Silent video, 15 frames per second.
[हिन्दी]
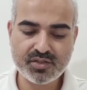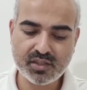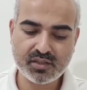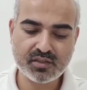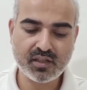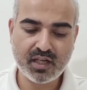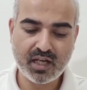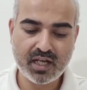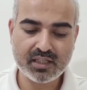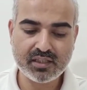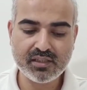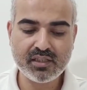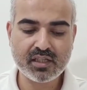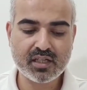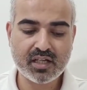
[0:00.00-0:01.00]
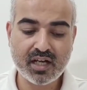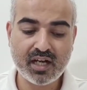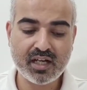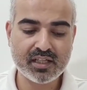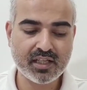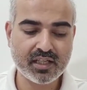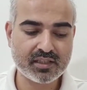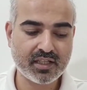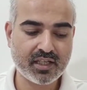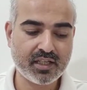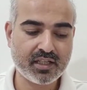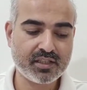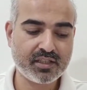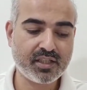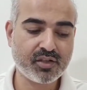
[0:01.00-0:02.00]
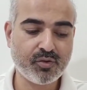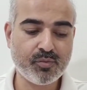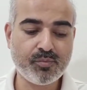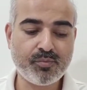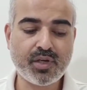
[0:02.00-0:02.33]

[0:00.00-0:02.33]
चित्त आनंद कहा जाता है देखो